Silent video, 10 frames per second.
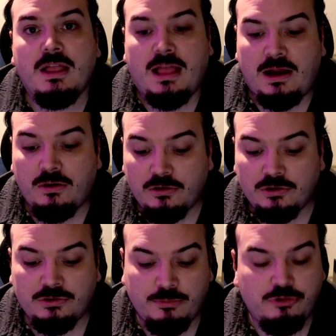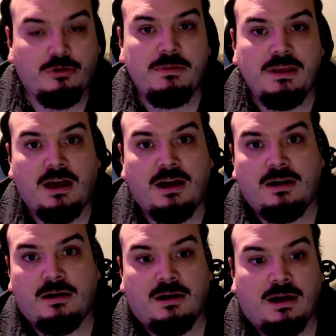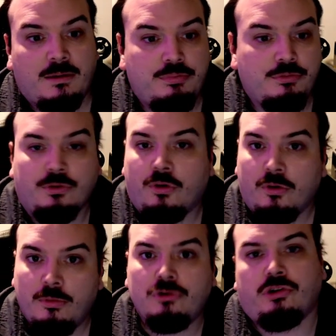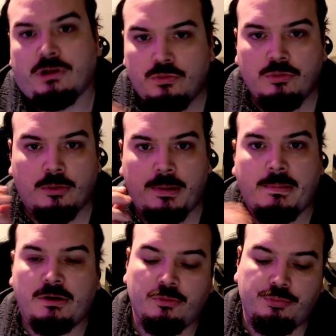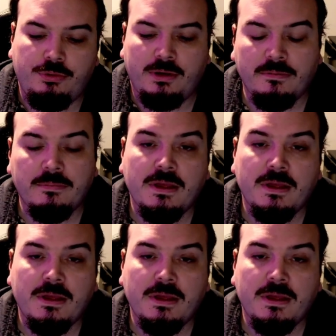Alors, euh, je me suis remis à, plusieurs romans, j'en ai lu euh, pas mal depuis, hein,